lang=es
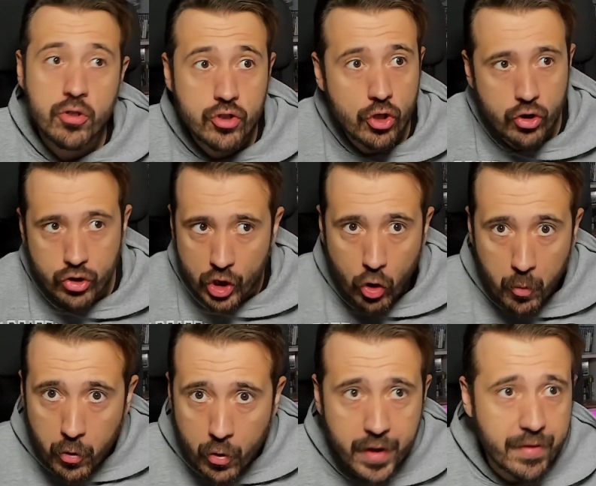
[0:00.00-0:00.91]
Yo no sé
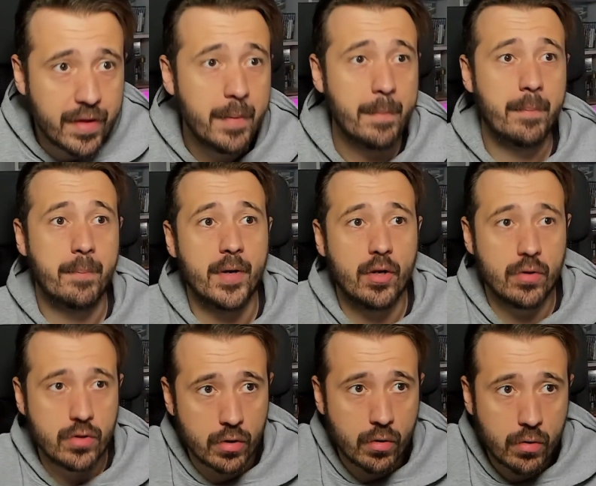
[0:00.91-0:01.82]
cómo lo hice, pero
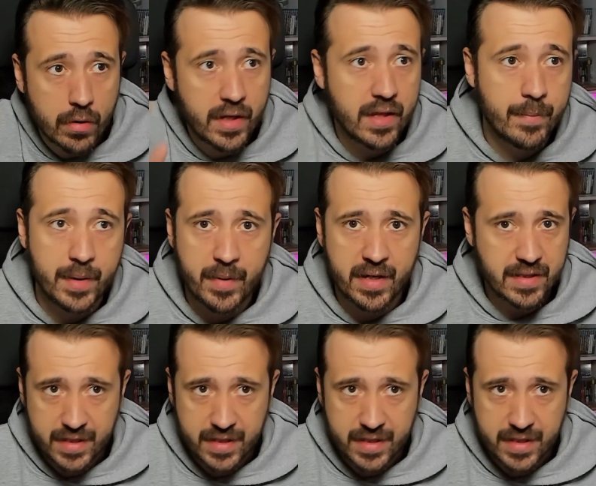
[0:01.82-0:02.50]
yo lo cogí de primera,